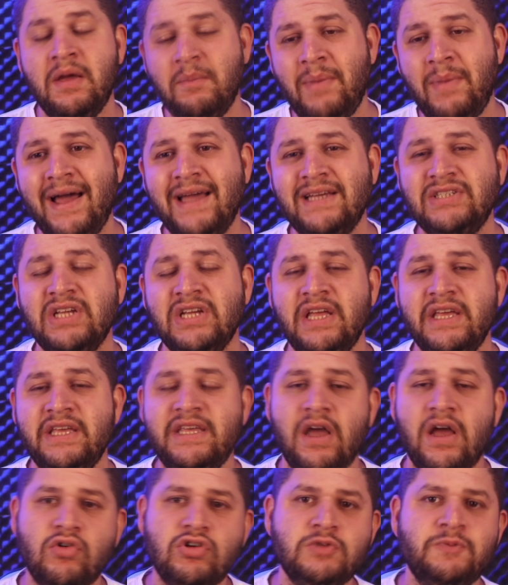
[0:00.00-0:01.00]
mas
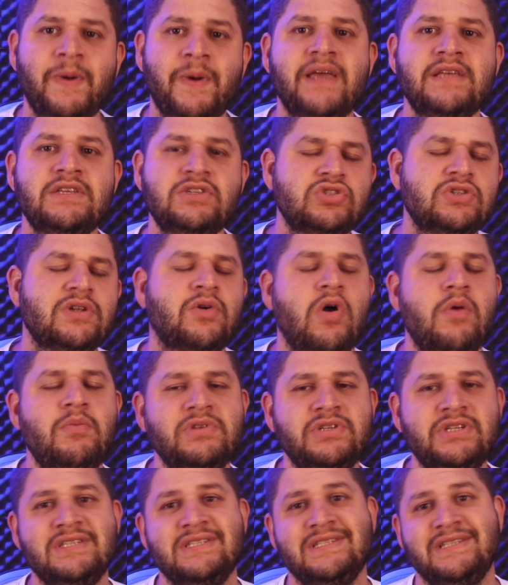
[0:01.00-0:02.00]
em alguns países,
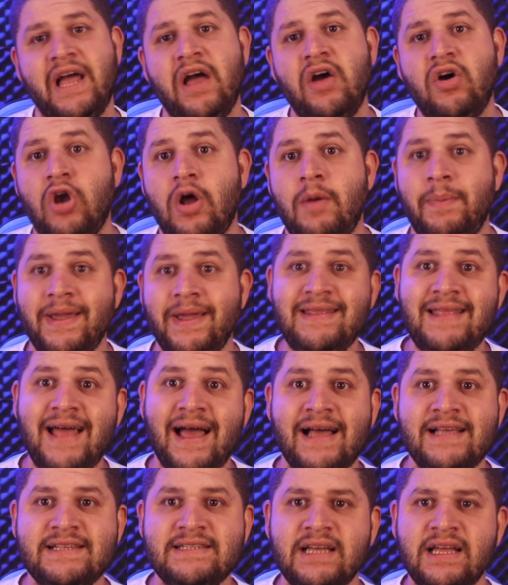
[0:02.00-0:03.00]
como disse, da Europa e
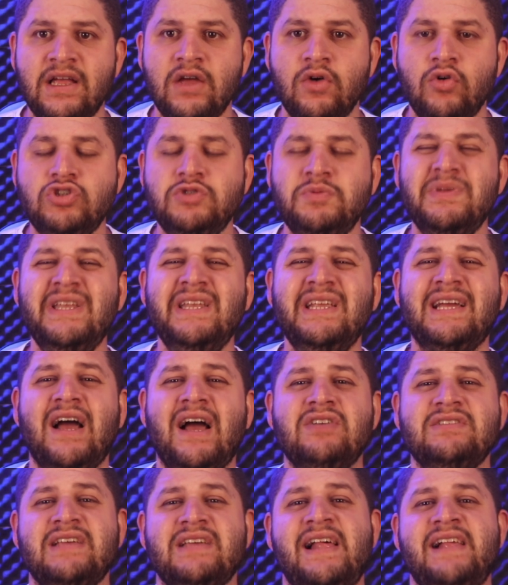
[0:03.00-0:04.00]
da Ásia, os mini
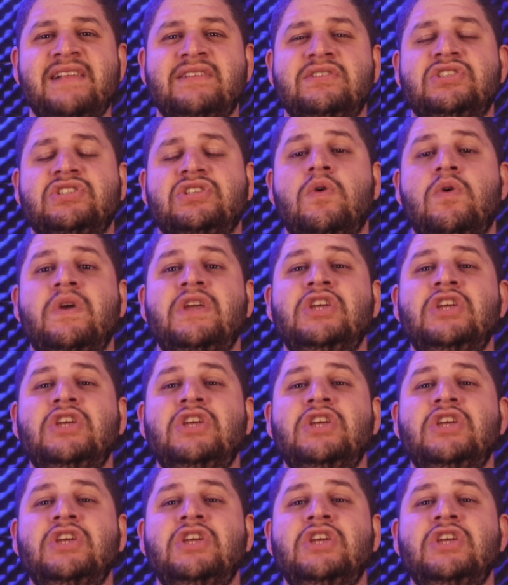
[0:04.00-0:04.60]
carros elétricos estão